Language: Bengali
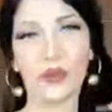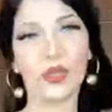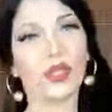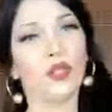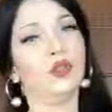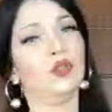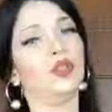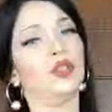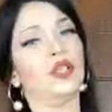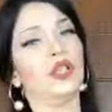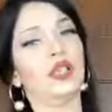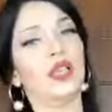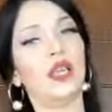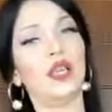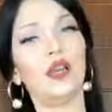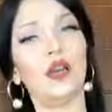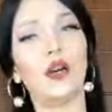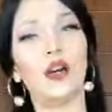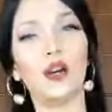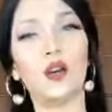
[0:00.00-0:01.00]
আমাদের হচ্ছে
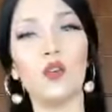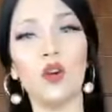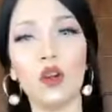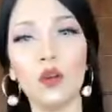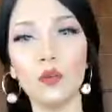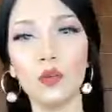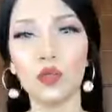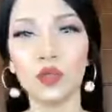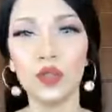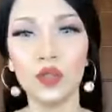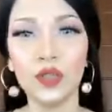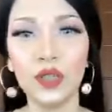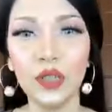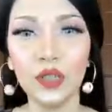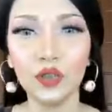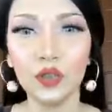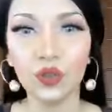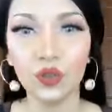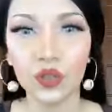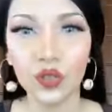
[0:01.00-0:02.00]
গিয়ে কল প্রসেসিং
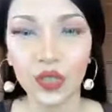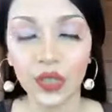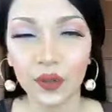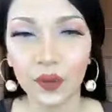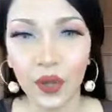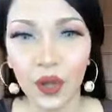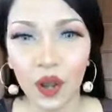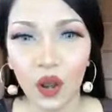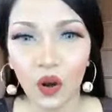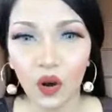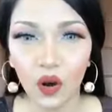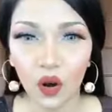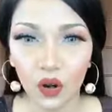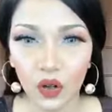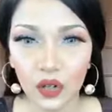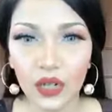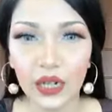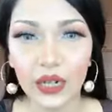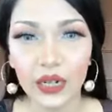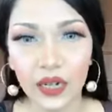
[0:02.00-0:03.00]
চলছে
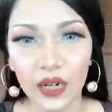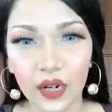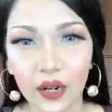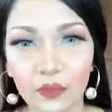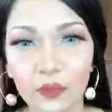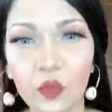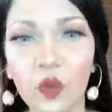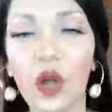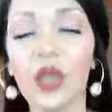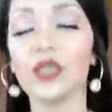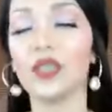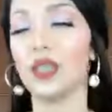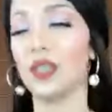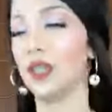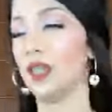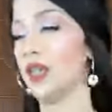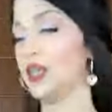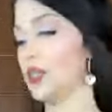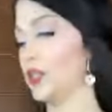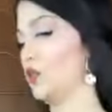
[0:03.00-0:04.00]
অল ক্লিয়ার আপু আচ্ছা
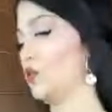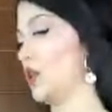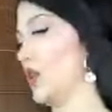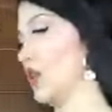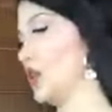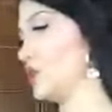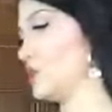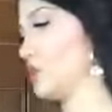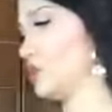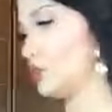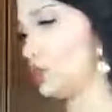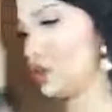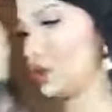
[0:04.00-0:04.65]
ঠিক আছে ওকে সো